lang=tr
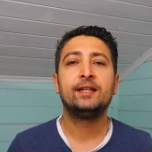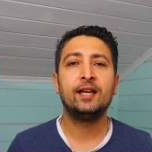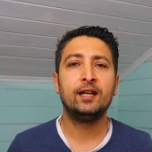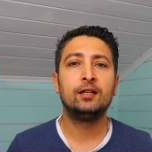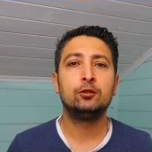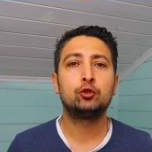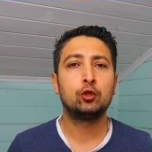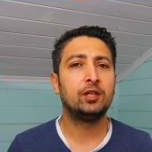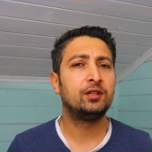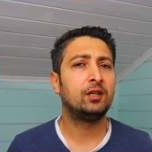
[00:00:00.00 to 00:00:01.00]
genelde
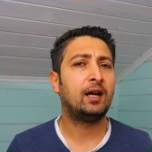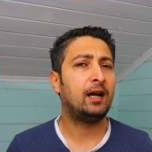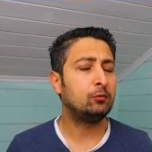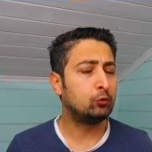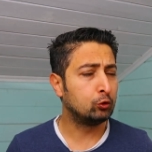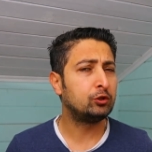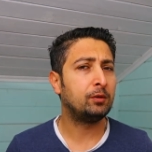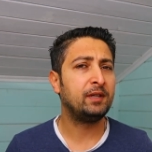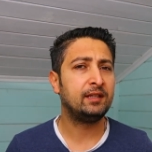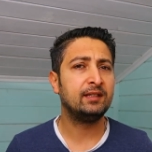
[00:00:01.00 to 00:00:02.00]
şu anda
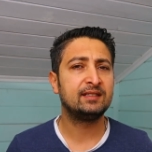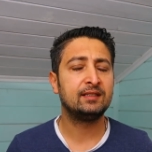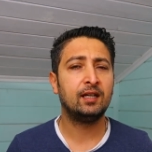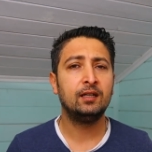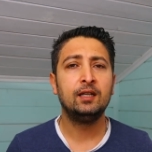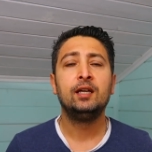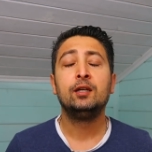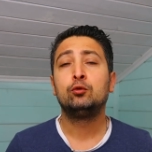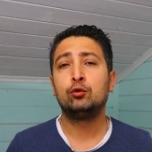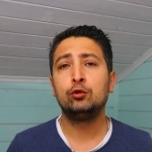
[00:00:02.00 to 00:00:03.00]
Rusya medyasına
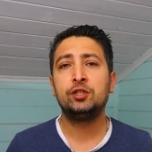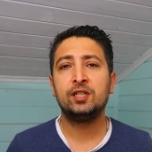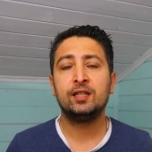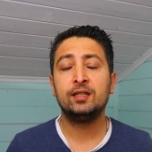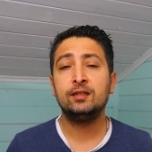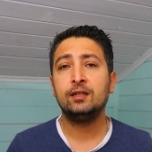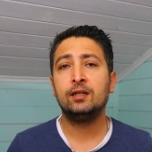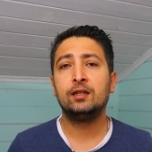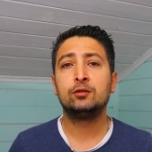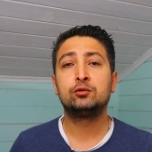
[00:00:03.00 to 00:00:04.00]
Türkiye'nin
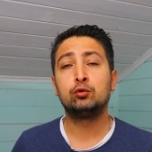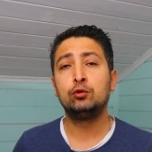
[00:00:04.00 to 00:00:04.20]
e,